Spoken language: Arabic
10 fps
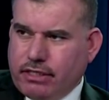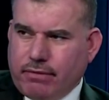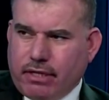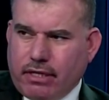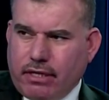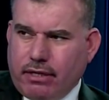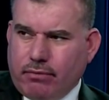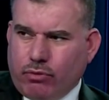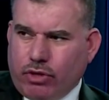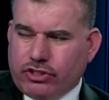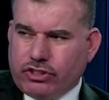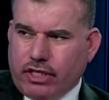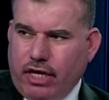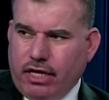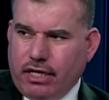كمرشح
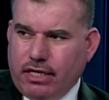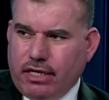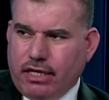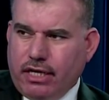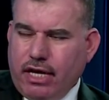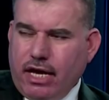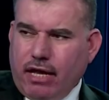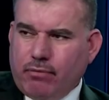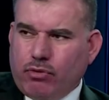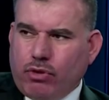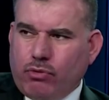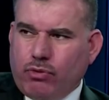للمكون